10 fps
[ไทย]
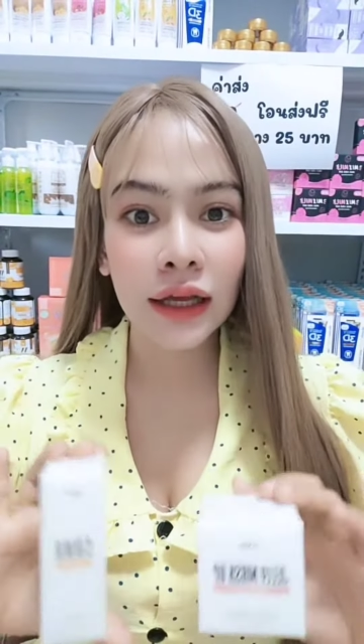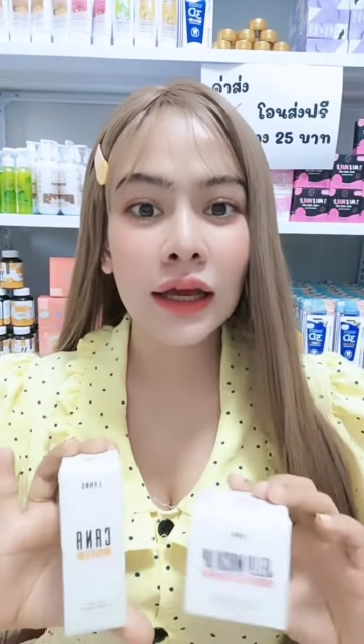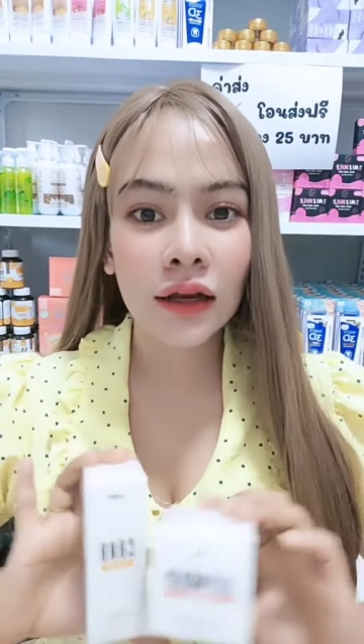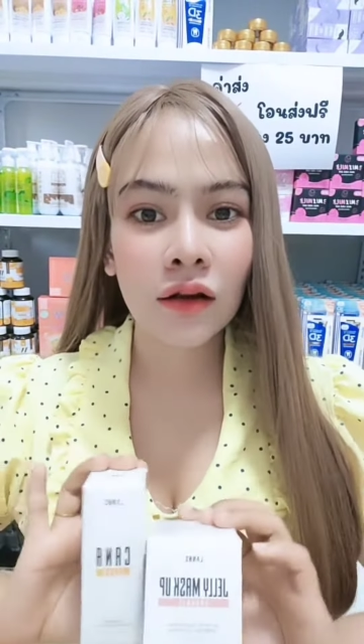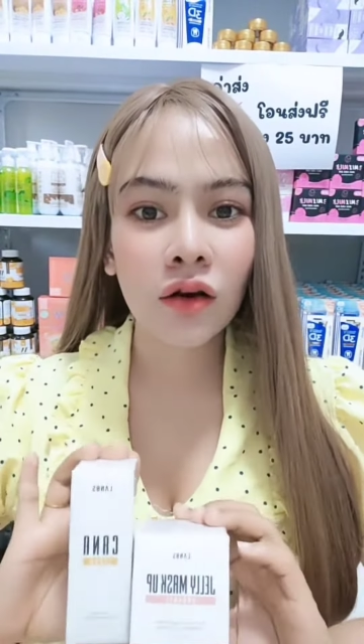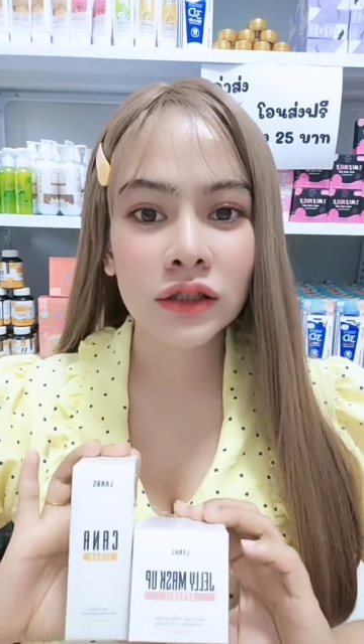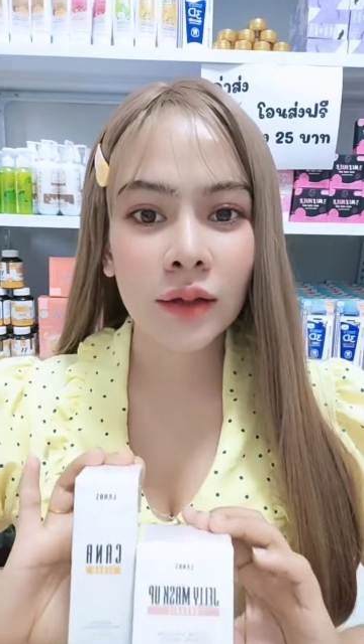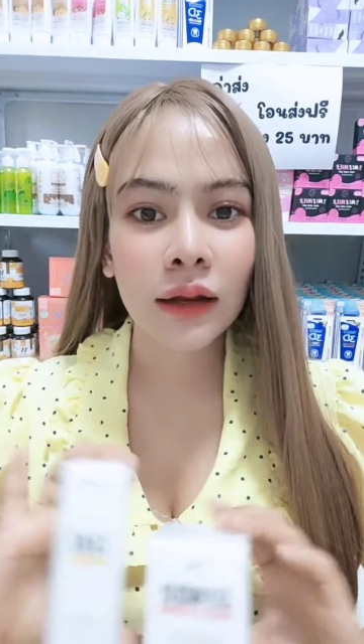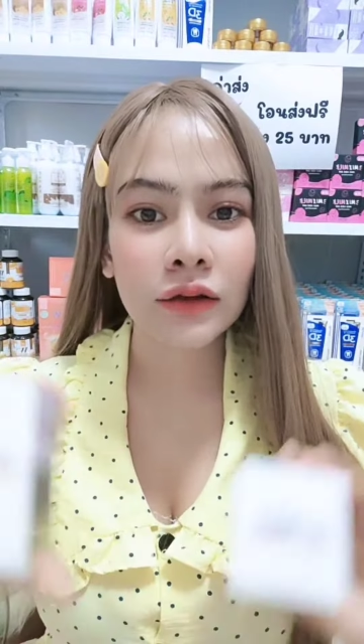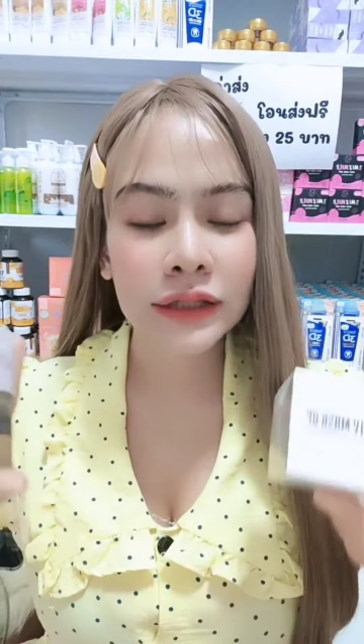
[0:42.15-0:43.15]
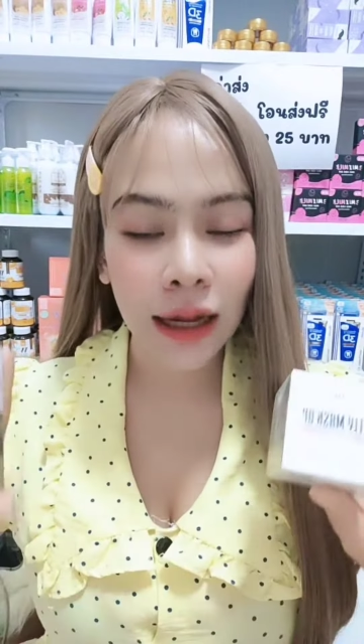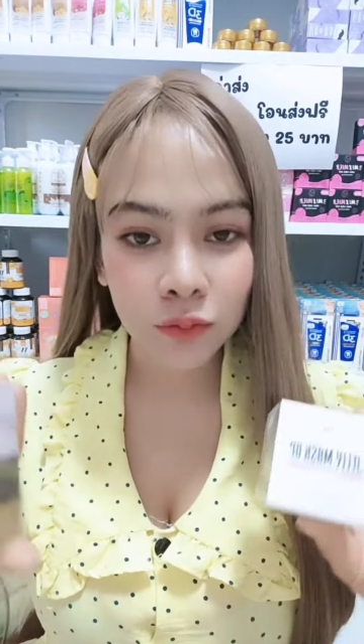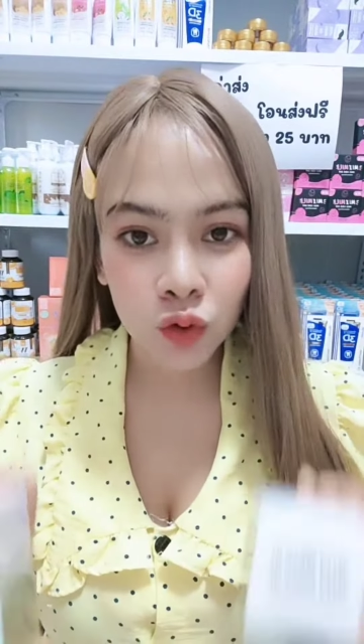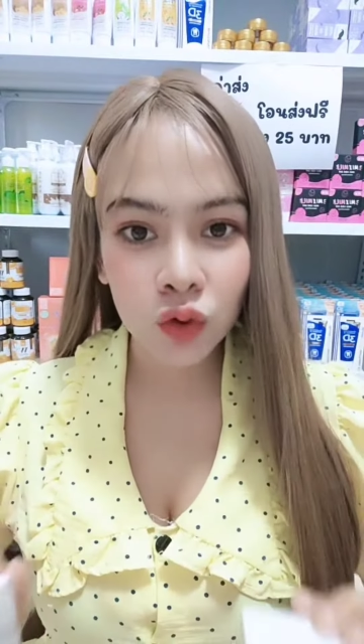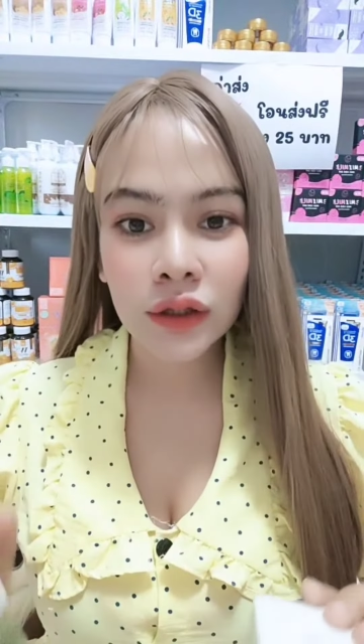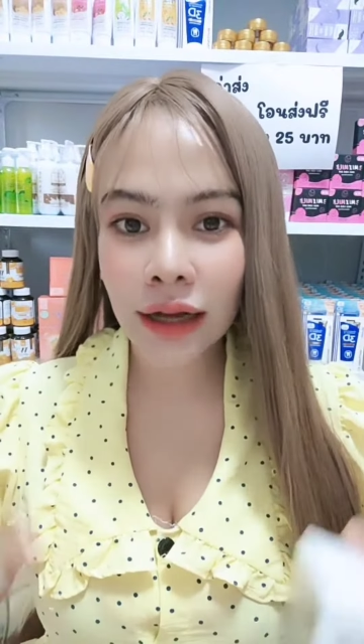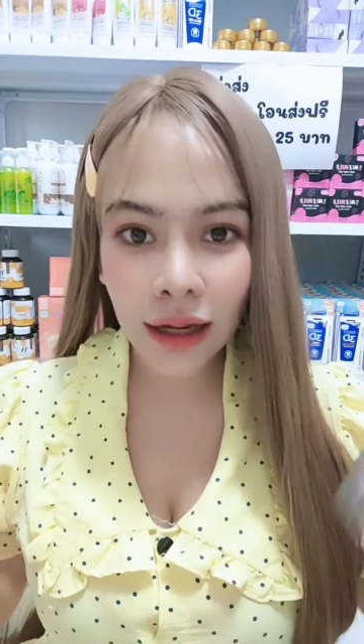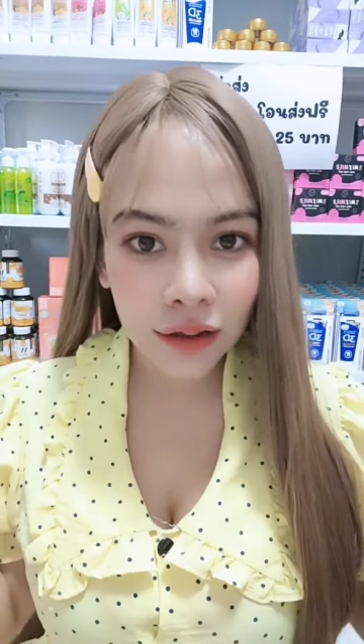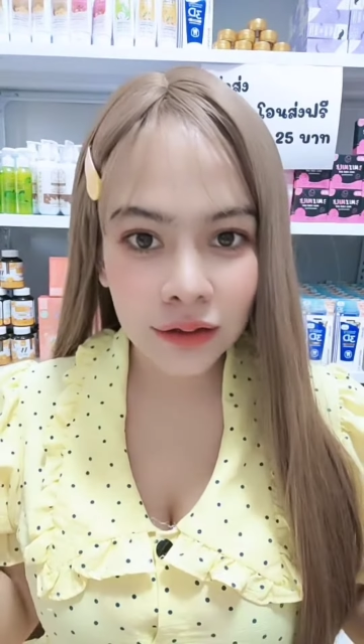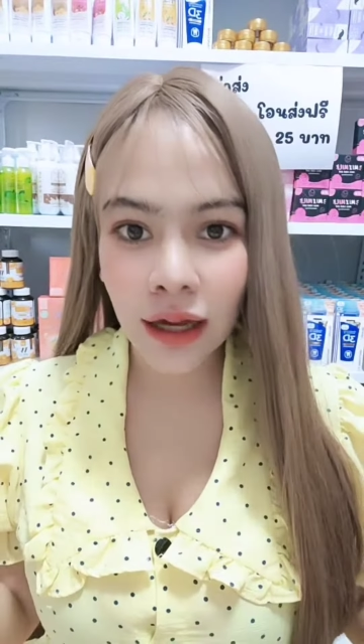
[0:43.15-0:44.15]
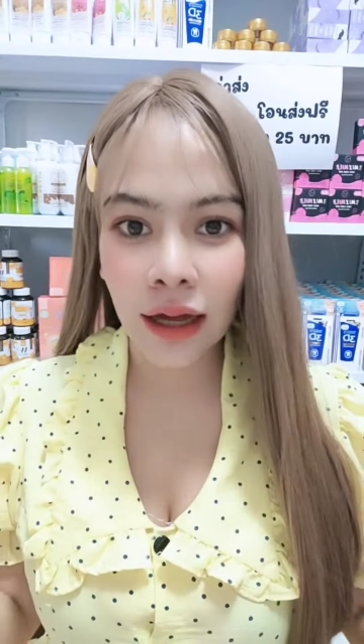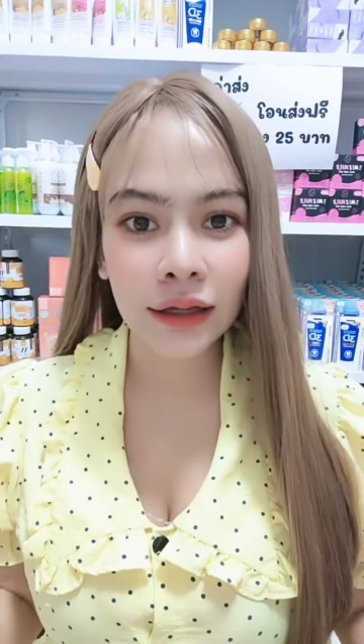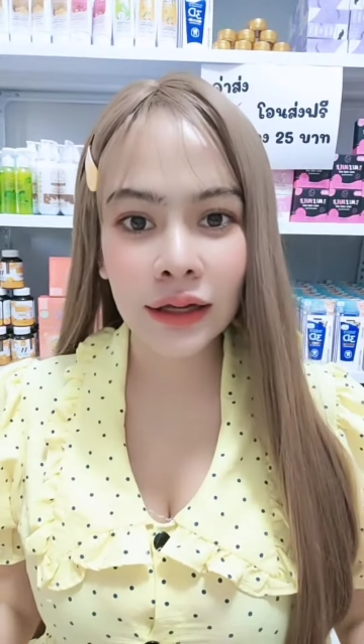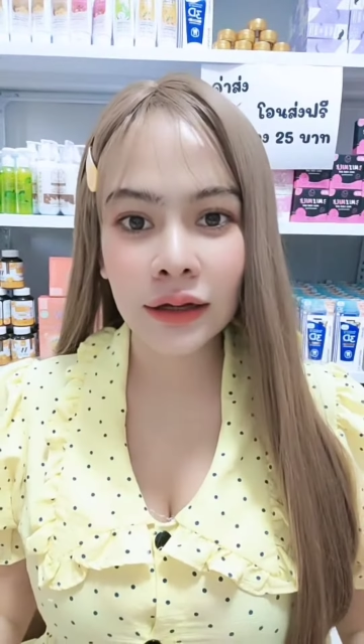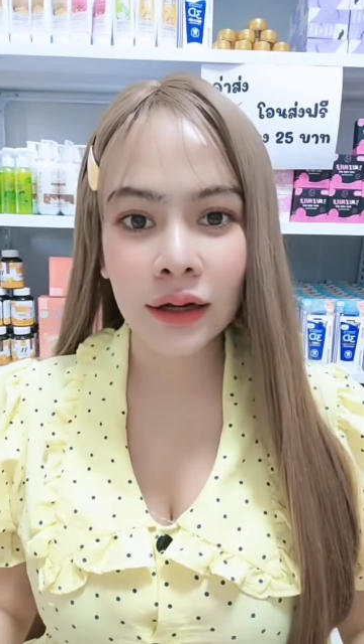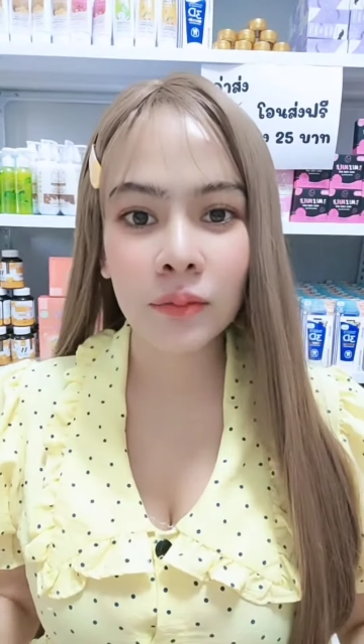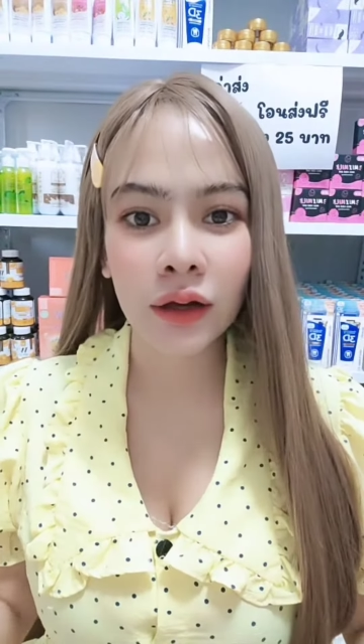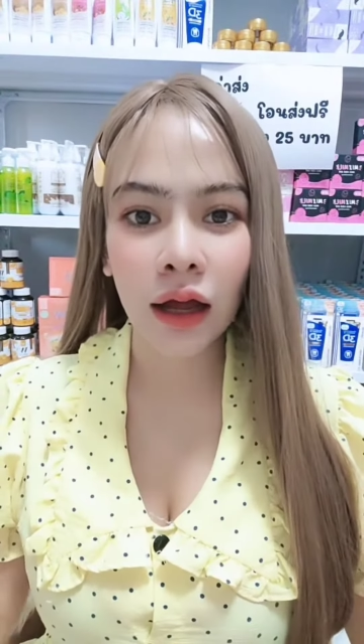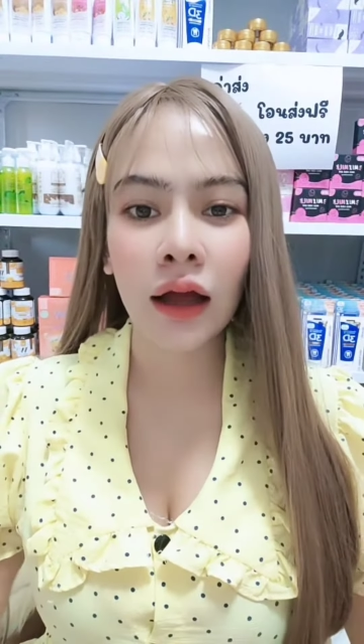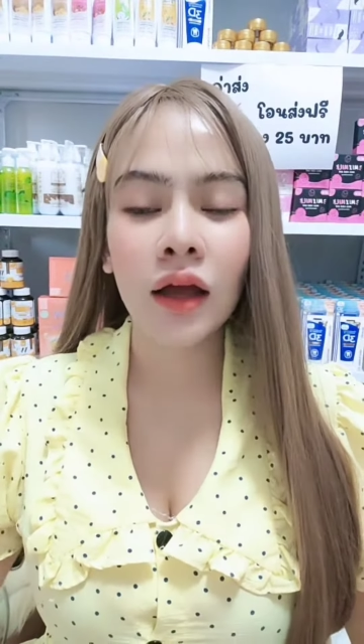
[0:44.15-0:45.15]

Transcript: แล้วลองใช้มาแล้วสามชุดหน้าก็เลยหายเกลี้ยงปเลยค่ะ